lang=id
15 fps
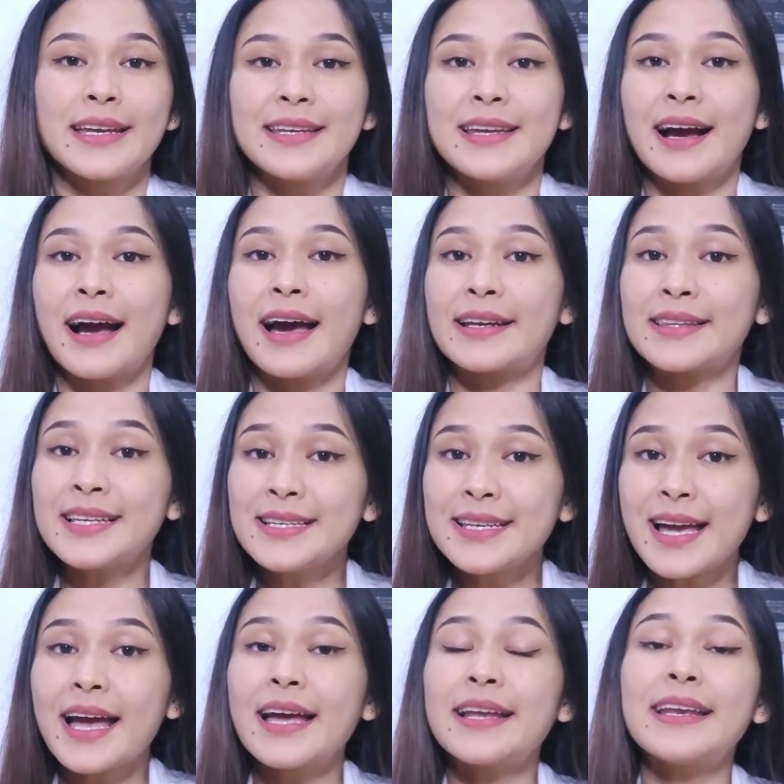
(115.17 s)
yang
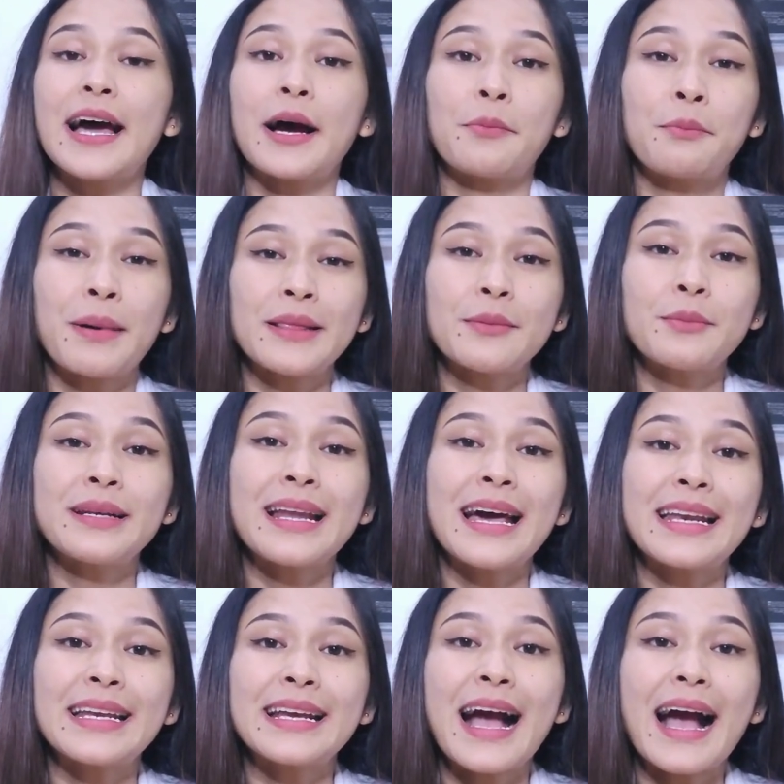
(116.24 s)
artinya dapat
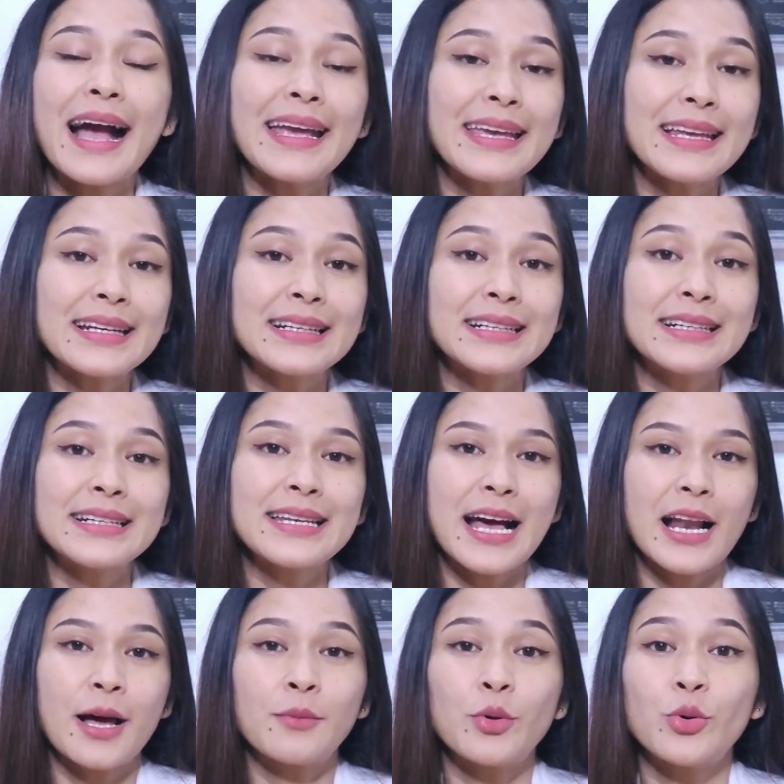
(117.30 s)
menarik air ke
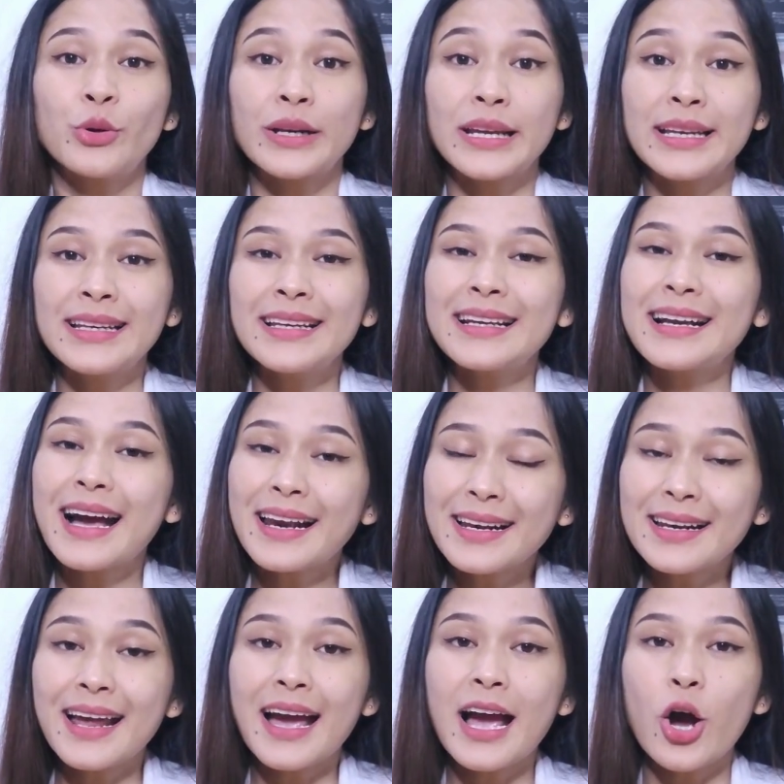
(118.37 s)
dalam urin
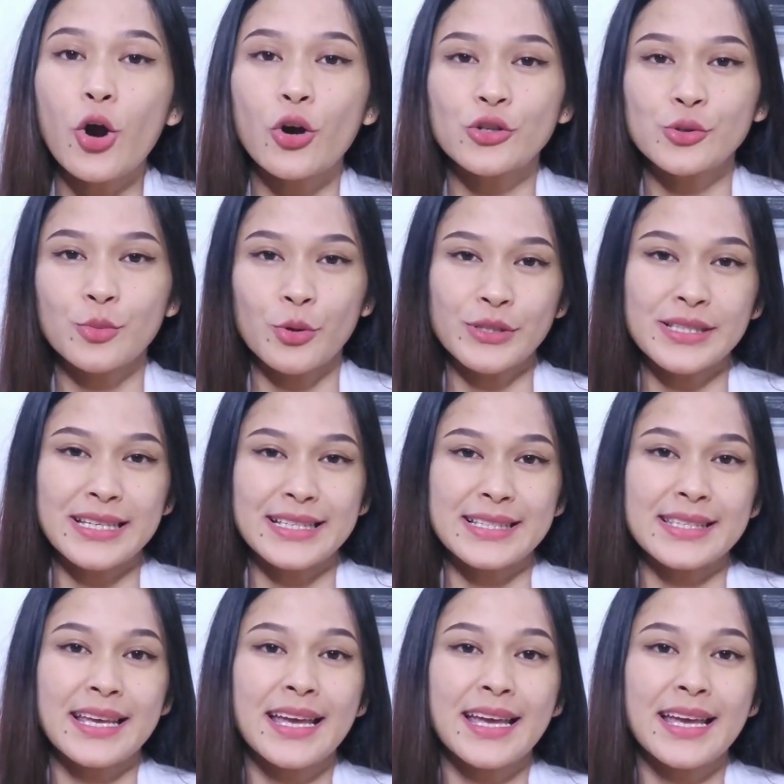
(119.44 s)
karena osmosis,